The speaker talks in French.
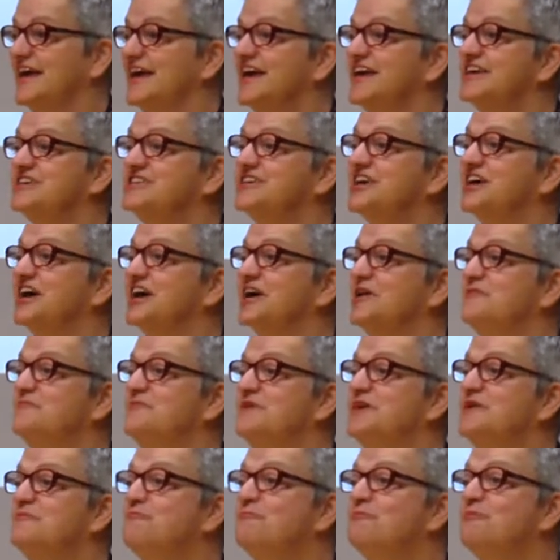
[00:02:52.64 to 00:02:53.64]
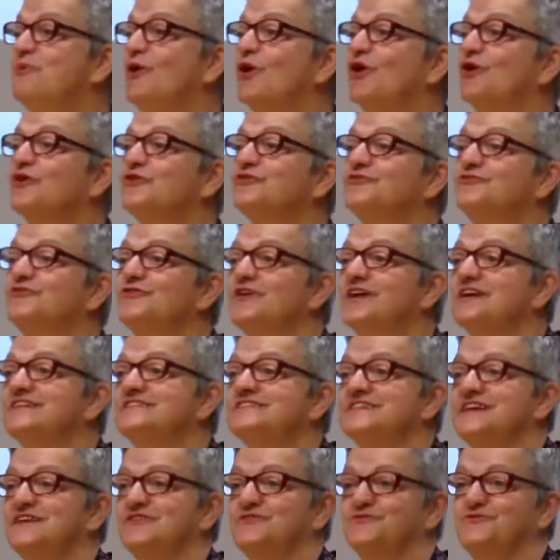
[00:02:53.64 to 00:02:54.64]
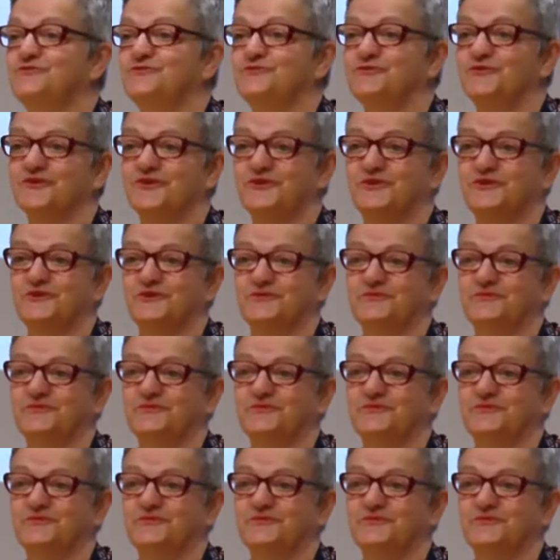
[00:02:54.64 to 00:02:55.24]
Et Jérémie porte la ceinture.